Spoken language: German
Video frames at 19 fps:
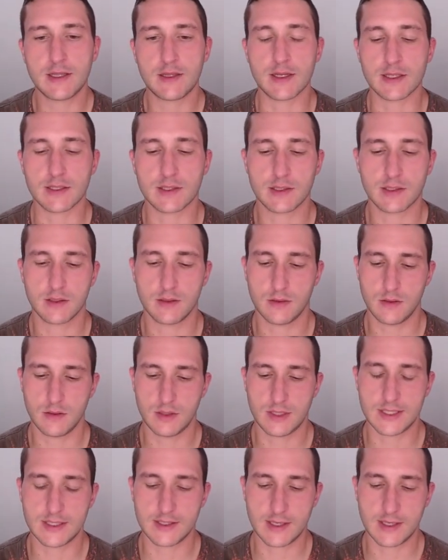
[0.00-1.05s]
dass
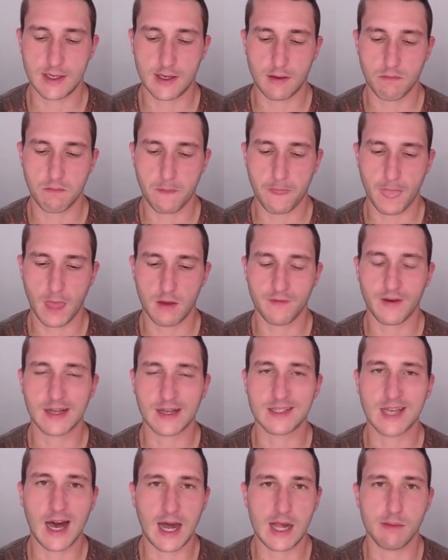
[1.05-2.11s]
diese
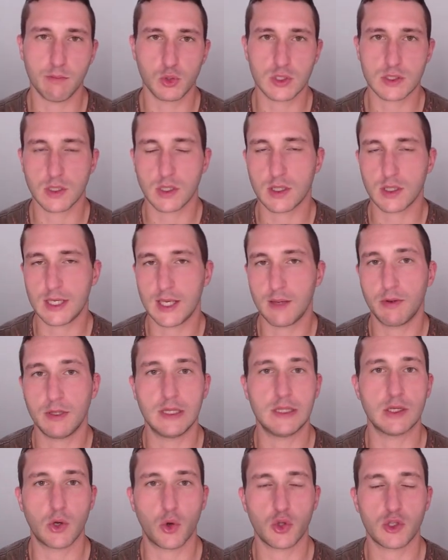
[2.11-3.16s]
Fraktalmuster eben
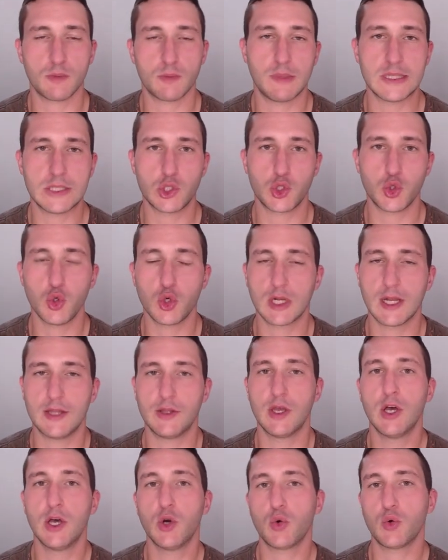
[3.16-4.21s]
in Rhythmen,
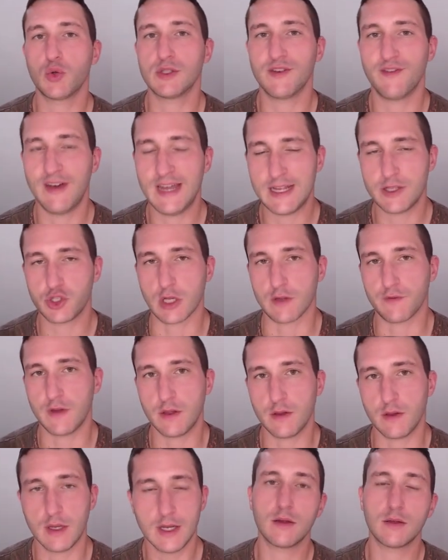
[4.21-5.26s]
Zyklen und Wellen
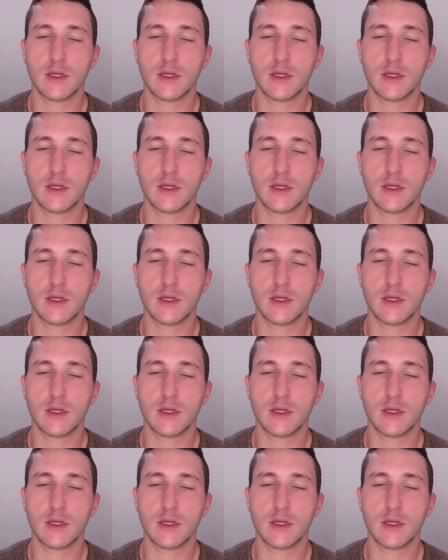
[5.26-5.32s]
stattfinden.